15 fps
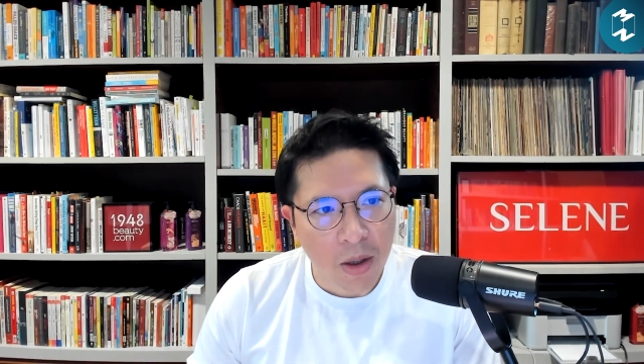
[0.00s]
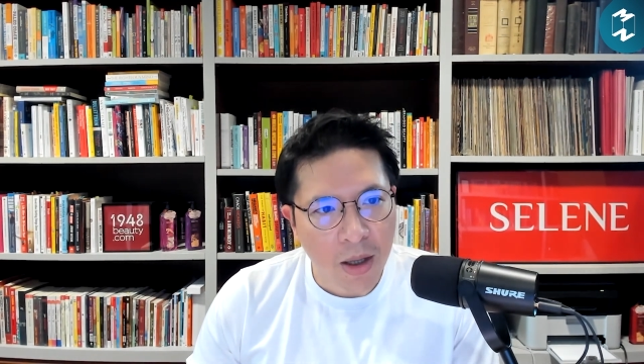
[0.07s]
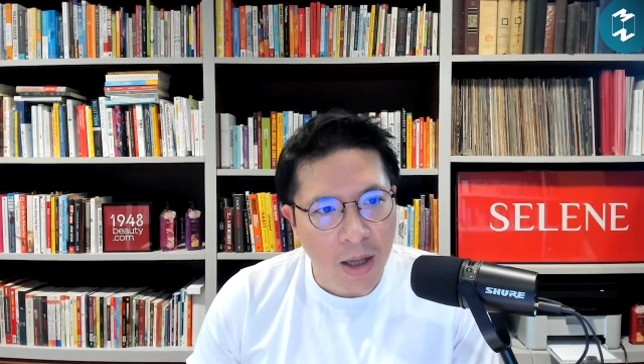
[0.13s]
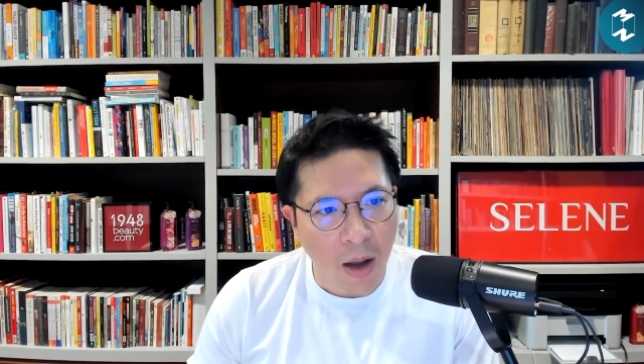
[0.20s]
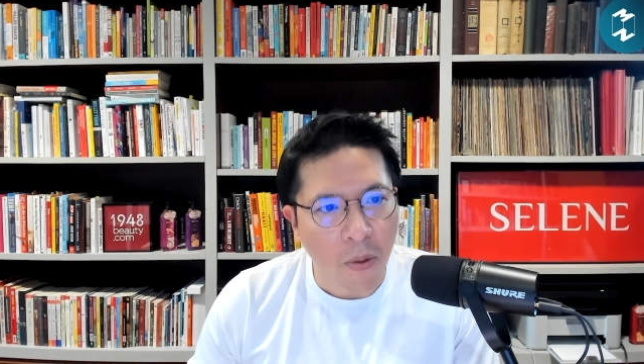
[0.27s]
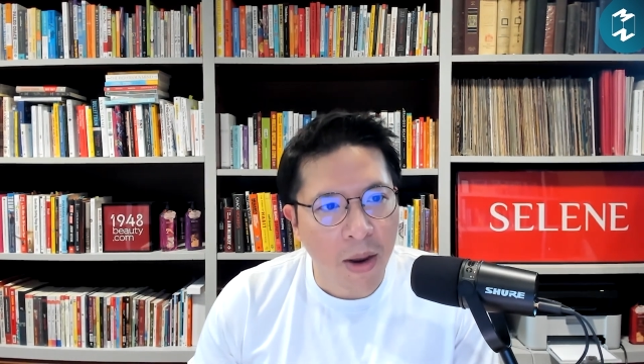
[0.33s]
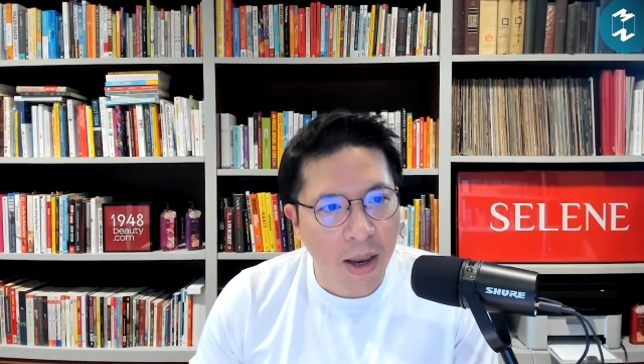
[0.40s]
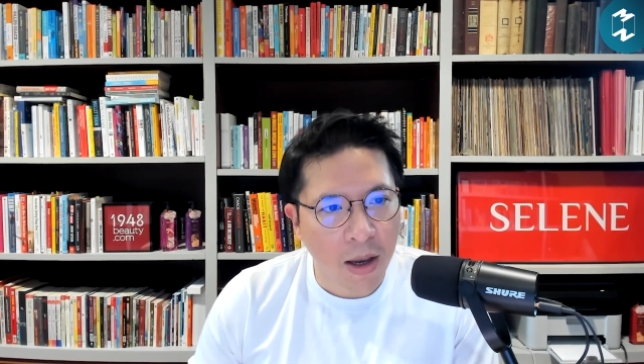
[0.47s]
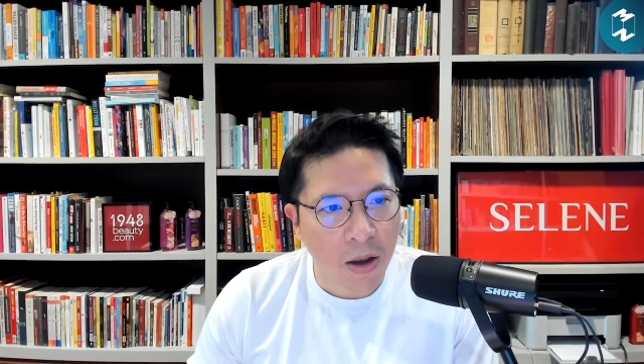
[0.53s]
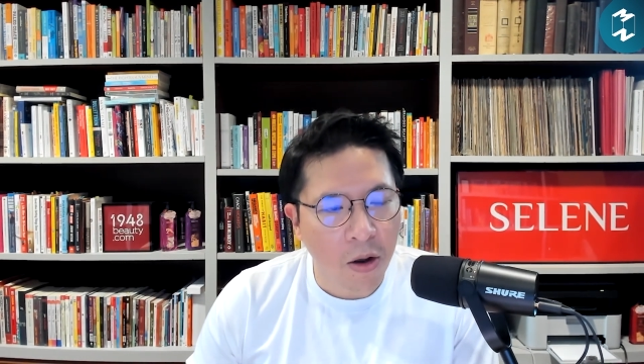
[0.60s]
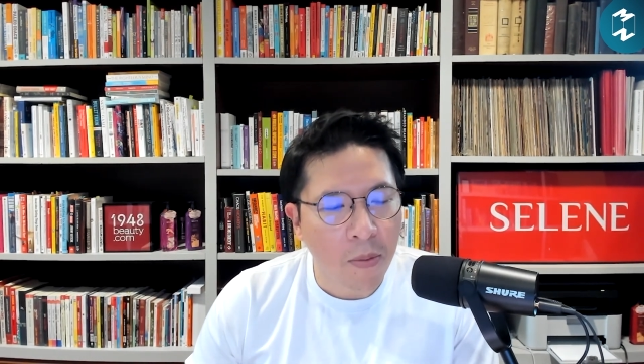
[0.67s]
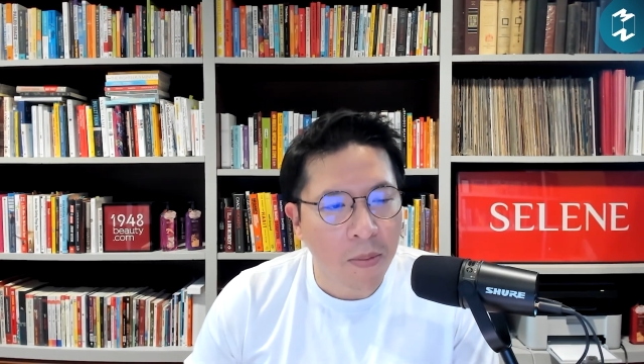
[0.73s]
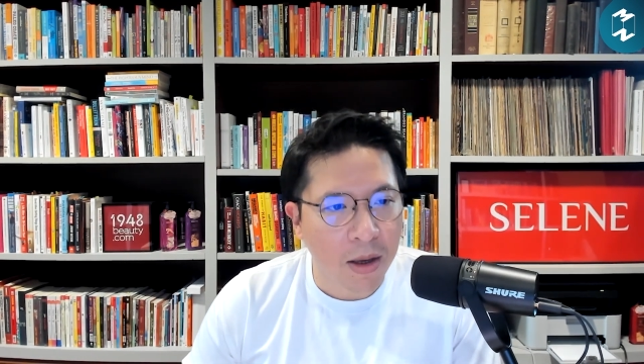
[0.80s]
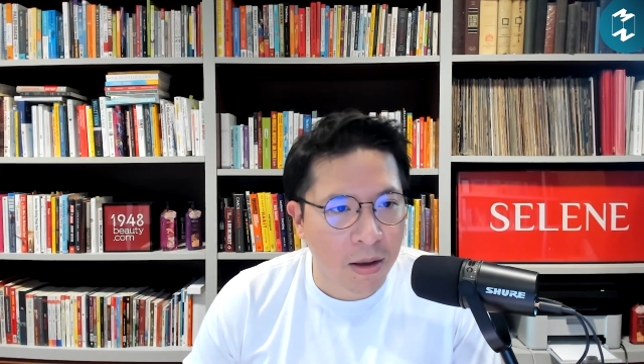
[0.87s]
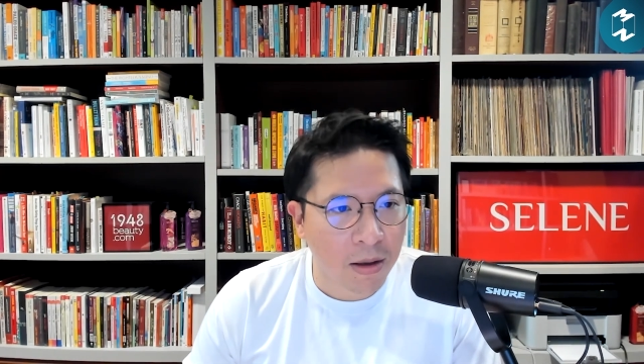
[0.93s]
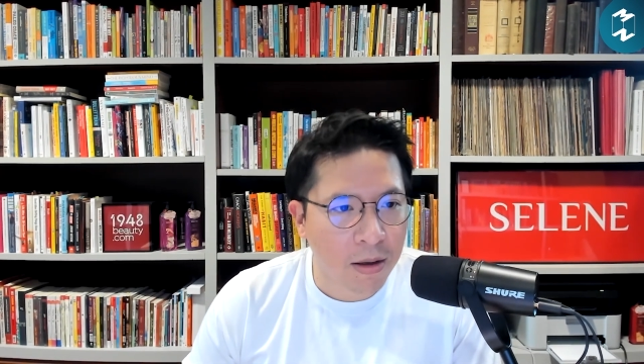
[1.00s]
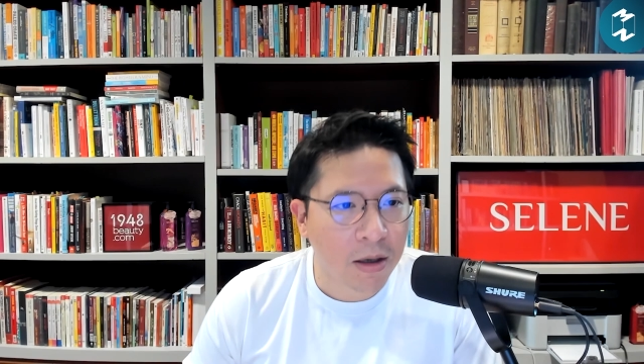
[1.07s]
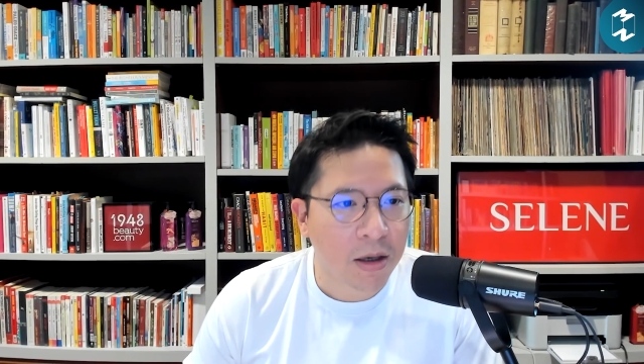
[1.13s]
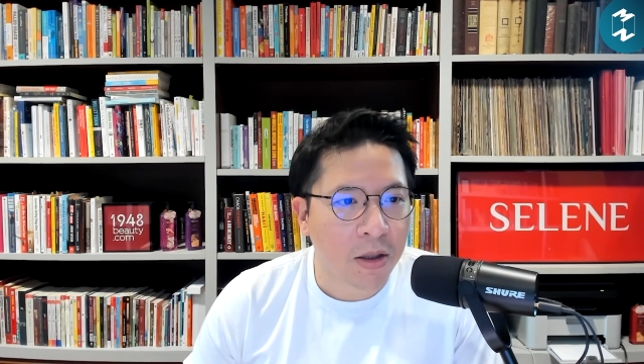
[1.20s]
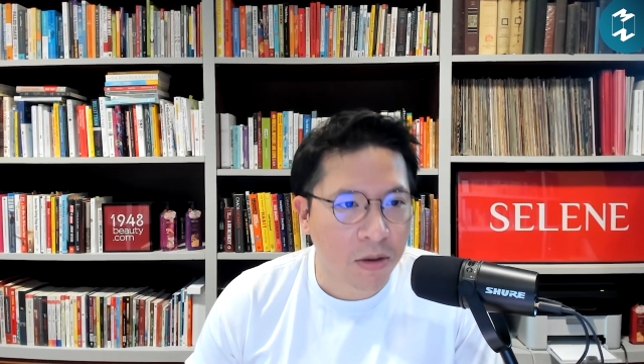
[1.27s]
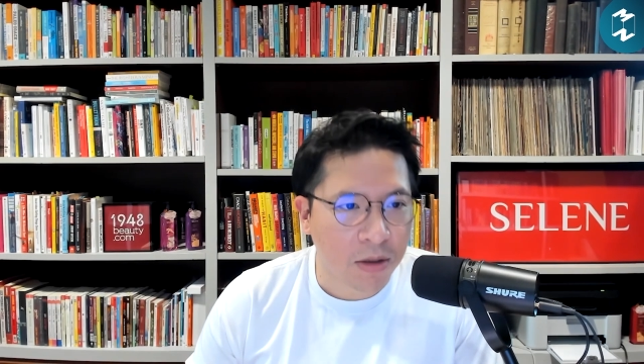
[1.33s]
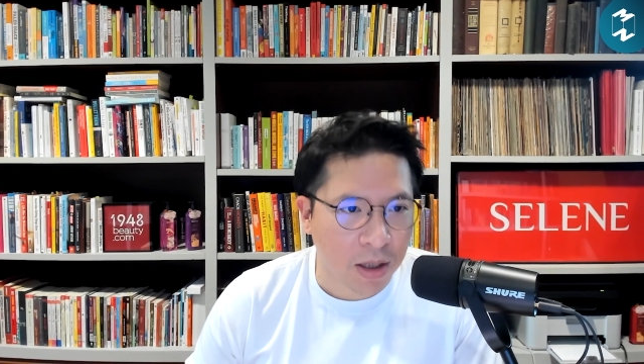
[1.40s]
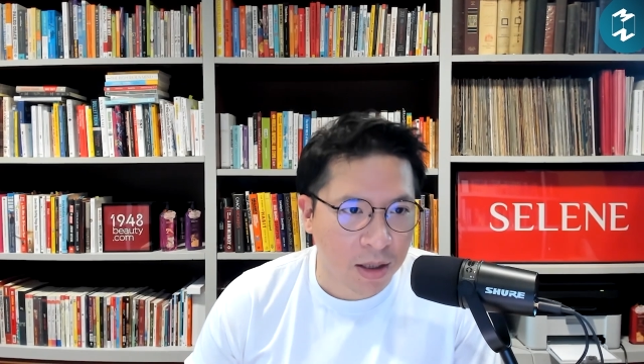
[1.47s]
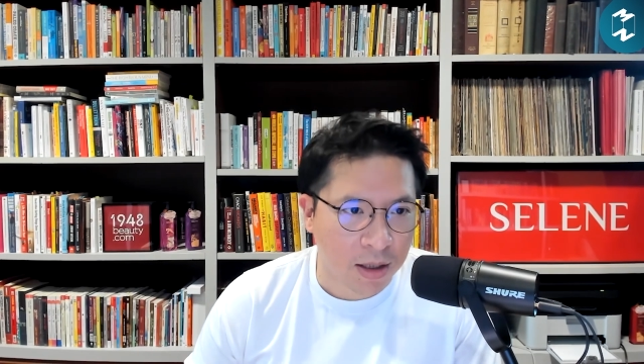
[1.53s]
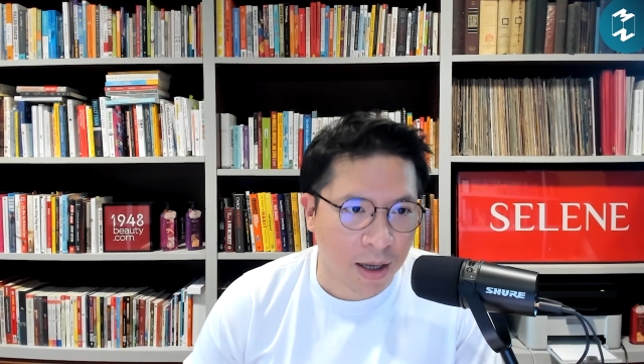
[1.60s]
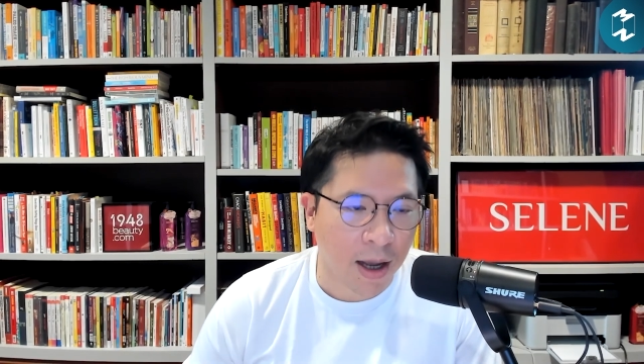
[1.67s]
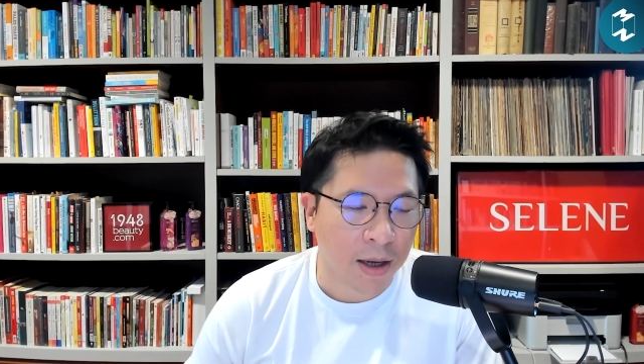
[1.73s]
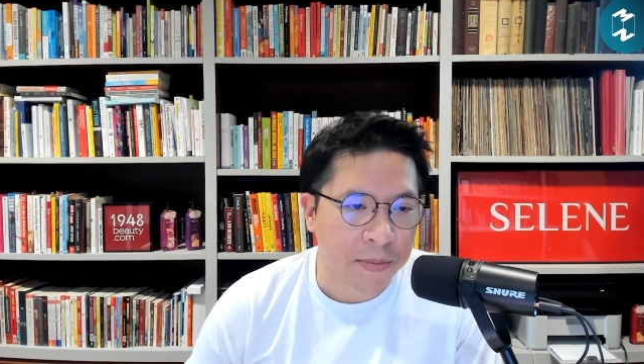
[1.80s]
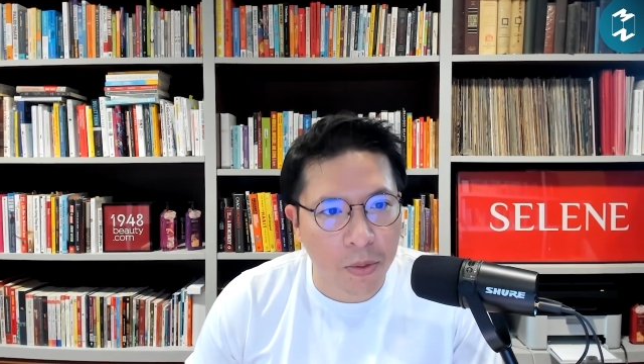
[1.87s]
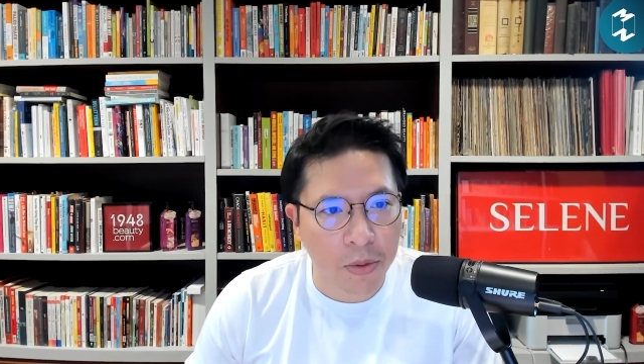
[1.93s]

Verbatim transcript: เขาเองก็มีเรื่องที่ต้องจัดการ